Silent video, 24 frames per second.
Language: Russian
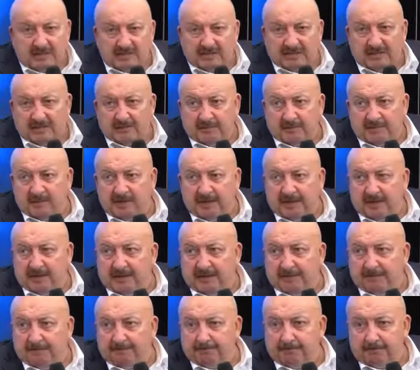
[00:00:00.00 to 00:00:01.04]
концепция,
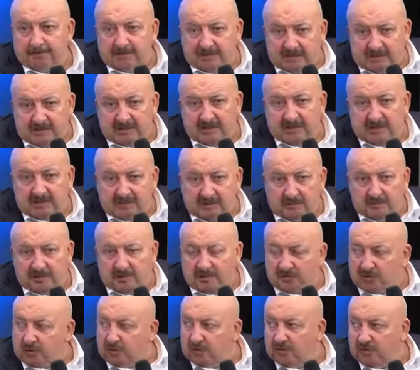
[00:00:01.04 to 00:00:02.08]
она сделана на
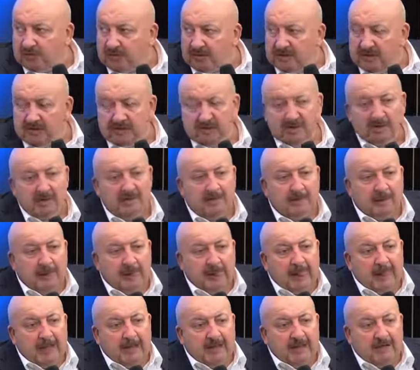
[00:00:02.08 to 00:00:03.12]
миграционной политике.
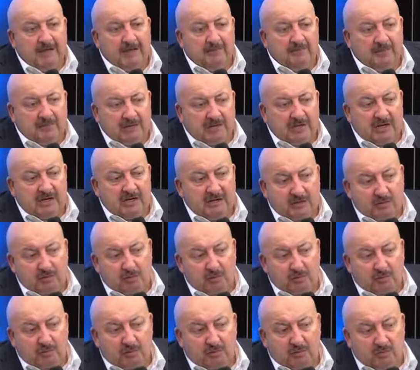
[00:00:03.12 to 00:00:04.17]
И федеральная
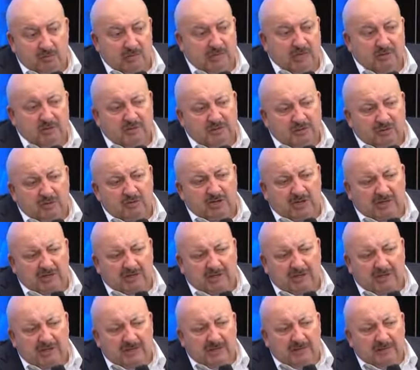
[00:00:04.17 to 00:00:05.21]
служба, ну я вам скажу так,
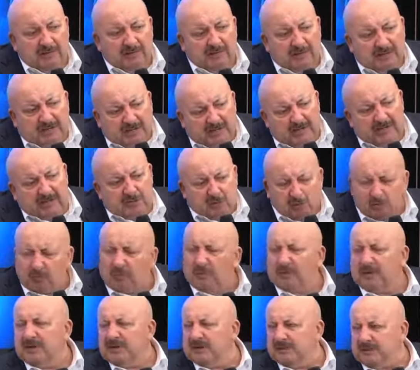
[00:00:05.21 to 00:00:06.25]
да, федеральная служба,
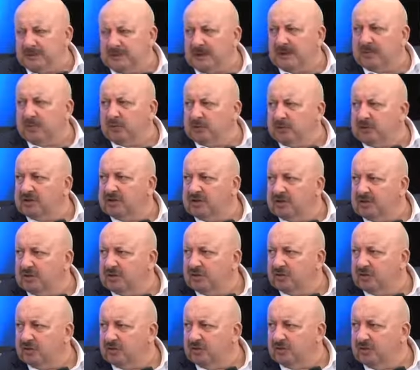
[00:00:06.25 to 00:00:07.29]
в принципе, работает
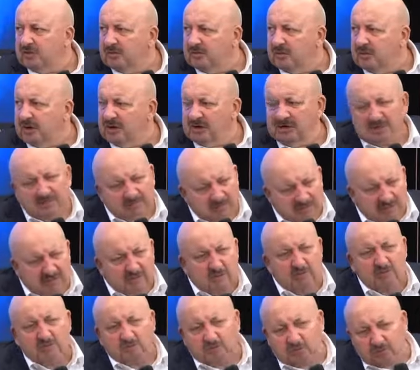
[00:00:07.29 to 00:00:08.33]
хорошо. Они
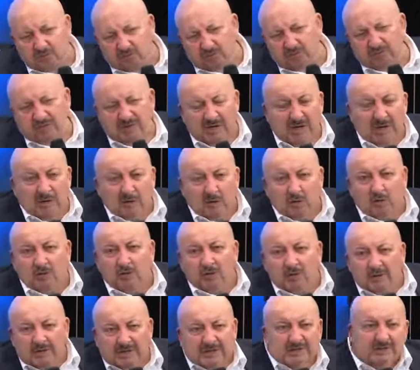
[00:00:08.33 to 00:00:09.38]
делают все,
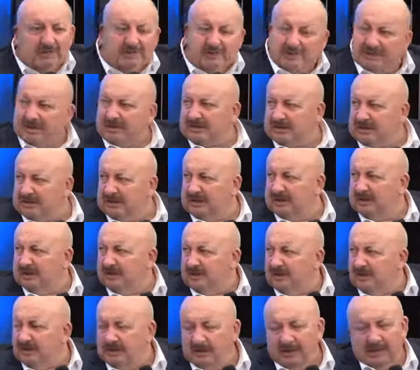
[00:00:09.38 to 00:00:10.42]
но этого
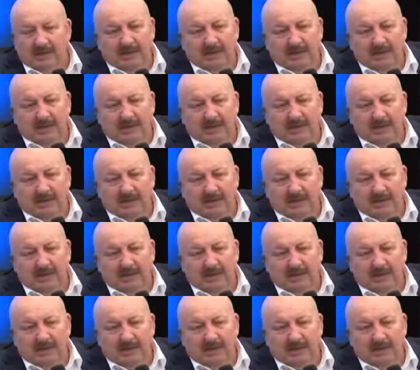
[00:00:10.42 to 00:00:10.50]
недостаточно.